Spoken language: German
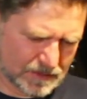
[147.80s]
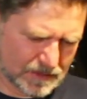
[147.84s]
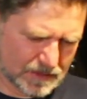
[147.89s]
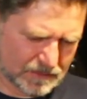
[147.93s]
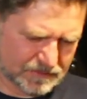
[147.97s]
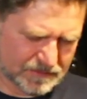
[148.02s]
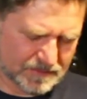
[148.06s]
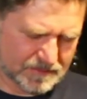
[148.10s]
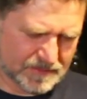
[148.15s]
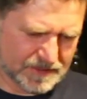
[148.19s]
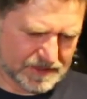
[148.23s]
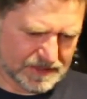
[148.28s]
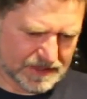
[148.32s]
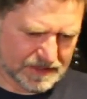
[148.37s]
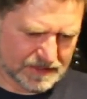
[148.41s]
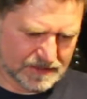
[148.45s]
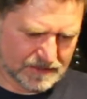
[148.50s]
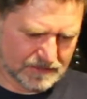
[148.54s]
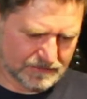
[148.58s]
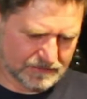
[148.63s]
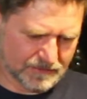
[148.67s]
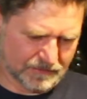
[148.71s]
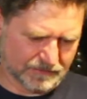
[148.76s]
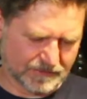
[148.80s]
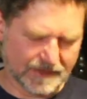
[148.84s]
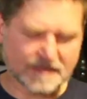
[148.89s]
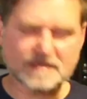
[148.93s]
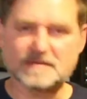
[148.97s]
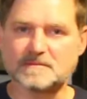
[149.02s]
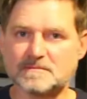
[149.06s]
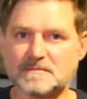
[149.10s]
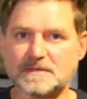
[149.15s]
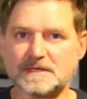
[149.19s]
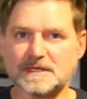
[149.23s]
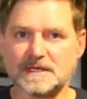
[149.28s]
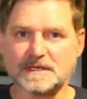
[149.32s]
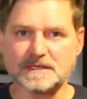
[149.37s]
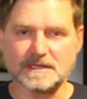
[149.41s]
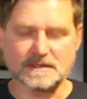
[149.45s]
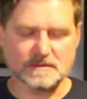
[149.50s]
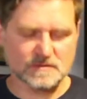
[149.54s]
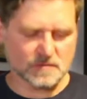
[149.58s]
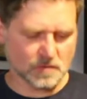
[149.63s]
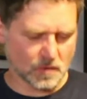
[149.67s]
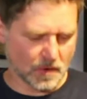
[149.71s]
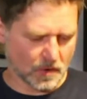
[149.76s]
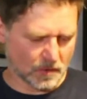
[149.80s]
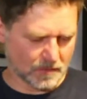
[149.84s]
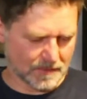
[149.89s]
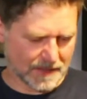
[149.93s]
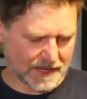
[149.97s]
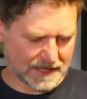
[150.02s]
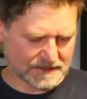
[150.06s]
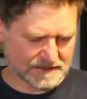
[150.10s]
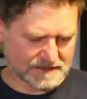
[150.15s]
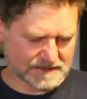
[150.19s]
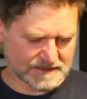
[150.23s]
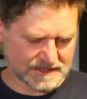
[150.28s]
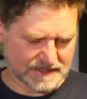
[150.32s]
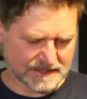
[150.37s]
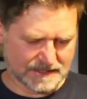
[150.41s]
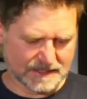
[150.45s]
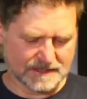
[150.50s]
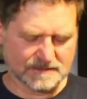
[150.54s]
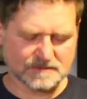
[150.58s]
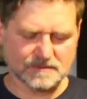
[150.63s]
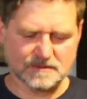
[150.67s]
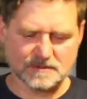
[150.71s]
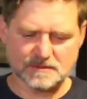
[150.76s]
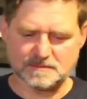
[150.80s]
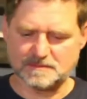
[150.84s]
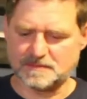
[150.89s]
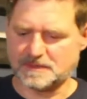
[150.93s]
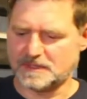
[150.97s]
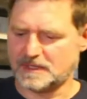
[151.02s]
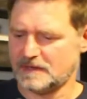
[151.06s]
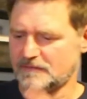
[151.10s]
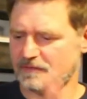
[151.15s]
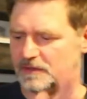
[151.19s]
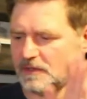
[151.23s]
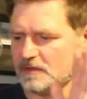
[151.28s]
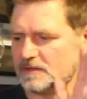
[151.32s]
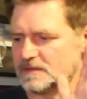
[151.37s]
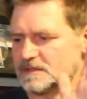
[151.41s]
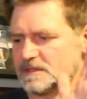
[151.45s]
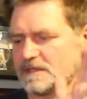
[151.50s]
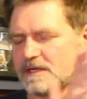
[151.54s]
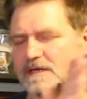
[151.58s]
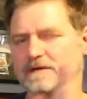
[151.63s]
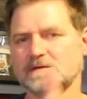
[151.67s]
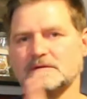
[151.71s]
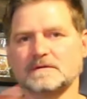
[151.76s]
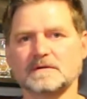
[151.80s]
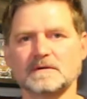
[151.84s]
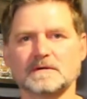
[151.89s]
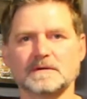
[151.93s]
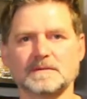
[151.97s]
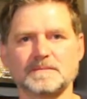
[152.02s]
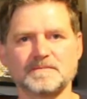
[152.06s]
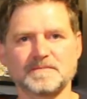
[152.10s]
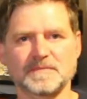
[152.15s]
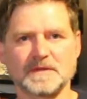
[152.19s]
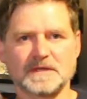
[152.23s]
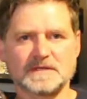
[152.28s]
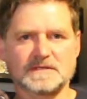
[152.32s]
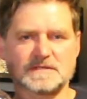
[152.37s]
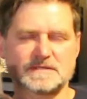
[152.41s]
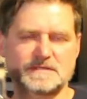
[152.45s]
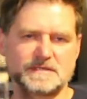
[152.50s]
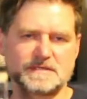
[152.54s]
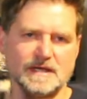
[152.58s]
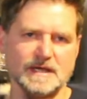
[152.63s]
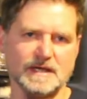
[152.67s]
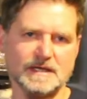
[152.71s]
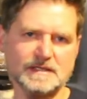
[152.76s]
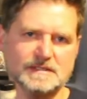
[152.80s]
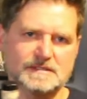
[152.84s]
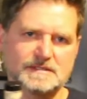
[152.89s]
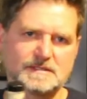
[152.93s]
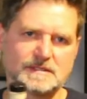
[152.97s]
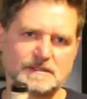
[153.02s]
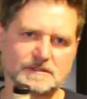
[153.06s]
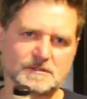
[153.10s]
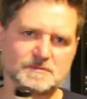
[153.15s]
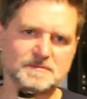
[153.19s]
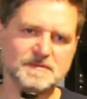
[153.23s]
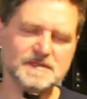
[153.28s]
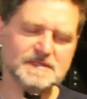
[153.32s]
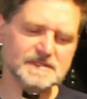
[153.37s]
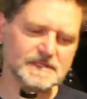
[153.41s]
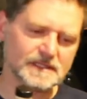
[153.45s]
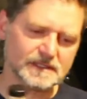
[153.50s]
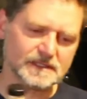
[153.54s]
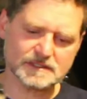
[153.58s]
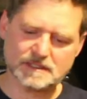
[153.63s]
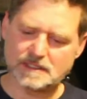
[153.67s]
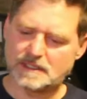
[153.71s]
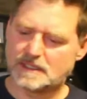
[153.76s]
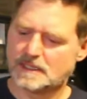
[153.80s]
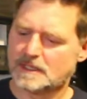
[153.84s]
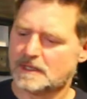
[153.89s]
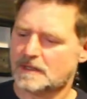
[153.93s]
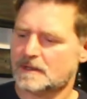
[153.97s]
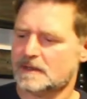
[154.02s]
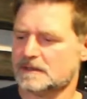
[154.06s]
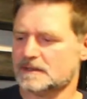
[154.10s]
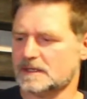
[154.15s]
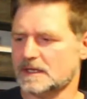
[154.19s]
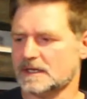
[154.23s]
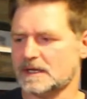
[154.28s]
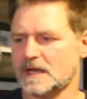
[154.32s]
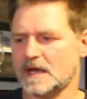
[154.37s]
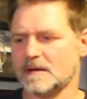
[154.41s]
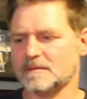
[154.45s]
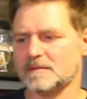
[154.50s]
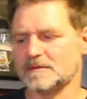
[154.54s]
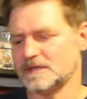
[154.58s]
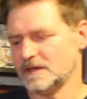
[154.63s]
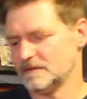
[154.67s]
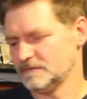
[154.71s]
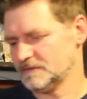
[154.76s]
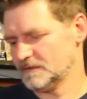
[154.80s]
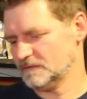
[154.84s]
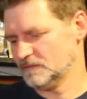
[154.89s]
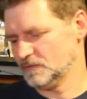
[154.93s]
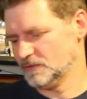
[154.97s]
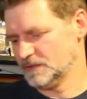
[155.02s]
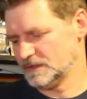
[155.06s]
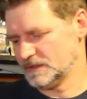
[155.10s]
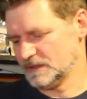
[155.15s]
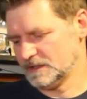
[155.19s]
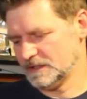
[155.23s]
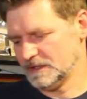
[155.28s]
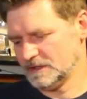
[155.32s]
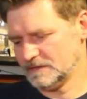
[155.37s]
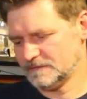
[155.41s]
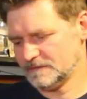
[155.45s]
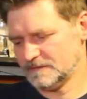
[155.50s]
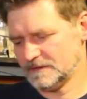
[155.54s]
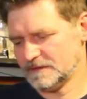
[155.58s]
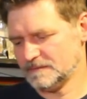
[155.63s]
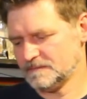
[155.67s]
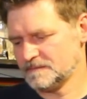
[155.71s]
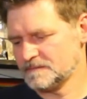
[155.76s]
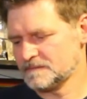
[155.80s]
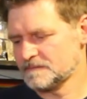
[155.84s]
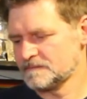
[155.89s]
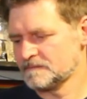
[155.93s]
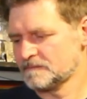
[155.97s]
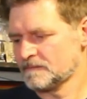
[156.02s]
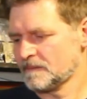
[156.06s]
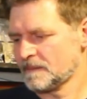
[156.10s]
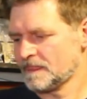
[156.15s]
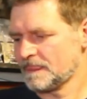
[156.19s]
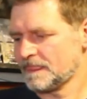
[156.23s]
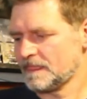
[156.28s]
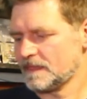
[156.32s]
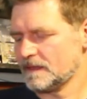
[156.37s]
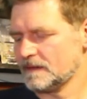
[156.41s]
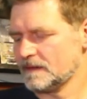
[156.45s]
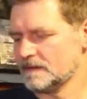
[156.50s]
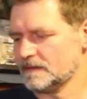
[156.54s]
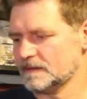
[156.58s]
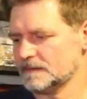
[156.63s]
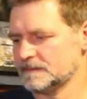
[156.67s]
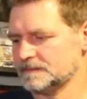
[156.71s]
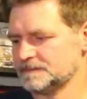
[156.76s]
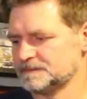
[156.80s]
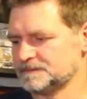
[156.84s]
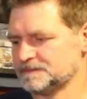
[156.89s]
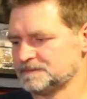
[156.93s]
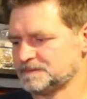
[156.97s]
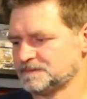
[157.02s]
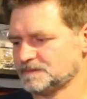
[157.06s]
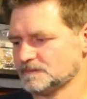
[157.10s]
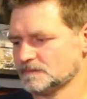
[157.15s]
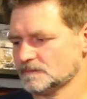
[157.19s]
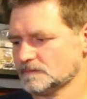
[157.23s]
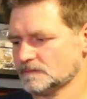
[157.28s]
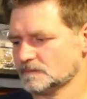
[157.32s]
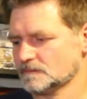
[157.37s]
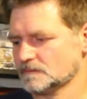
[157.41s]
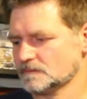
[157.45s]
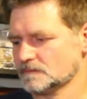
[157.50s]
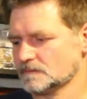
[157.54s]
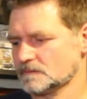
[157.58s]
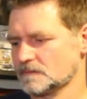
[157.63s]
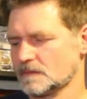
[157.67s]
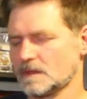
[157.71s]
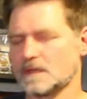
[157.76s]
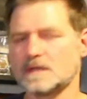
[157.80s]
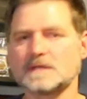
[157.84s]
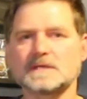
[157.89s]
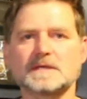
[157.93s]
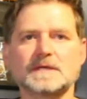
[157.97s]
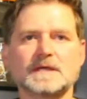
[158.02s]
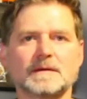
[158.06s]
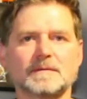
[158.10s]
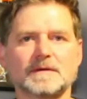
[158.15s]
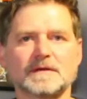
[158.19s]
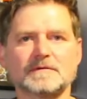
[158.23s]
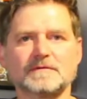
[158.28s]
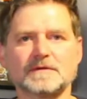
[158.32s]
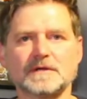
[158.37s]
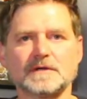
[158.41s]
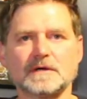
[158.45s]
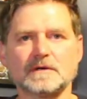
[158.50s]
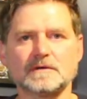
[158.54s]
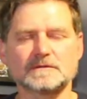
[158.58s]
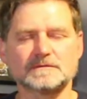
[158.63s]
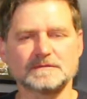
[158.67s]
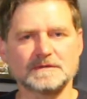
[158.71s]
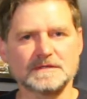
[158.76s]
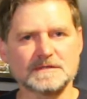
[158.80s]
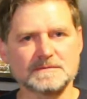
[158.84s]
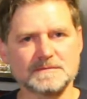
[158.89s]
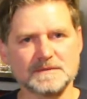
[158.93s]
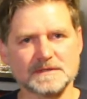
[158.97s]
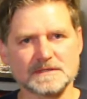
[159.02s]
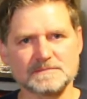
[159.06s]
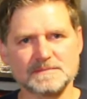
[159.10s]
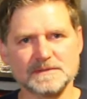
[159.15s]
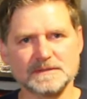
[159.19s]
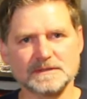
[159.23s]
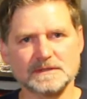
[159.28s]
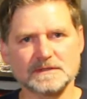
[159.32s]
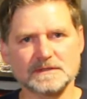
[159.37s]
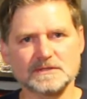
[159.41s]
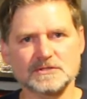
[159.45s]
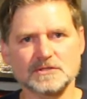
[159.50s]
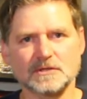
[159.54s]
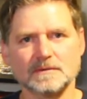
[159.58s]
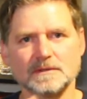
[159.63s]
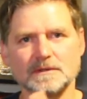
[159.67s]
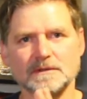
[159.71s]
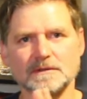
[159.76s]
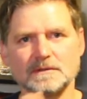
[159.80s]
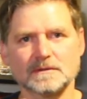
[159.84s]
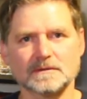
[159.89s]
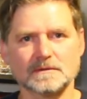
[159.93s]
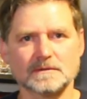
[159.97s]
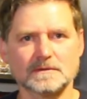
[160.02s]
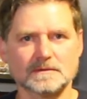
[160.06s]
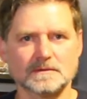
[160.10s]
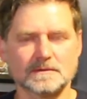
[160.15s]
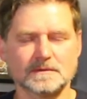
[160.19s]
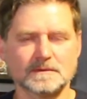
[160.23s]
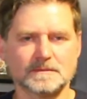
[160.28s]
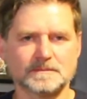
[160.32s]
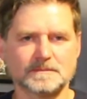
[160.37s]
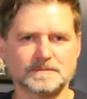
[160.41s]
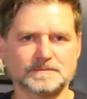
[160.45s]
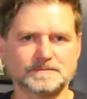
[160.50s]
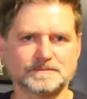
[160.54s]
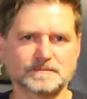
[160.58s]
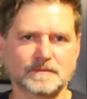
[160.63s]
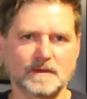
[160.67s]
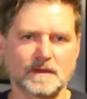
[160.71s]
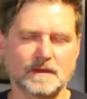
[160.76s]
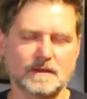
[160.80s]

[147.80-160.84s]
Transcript: auf den Bildern, auf, auf, echten Bildern dann so auch mal ansehen. Also ich bin davon ausgegangen, ähm, es ist ja ein Secret Speed side der Name darf ja wohl nicht genannt werden. Ähm, ich gehe aber davon aus, wenn ich mir das Bild anschaue, ähm,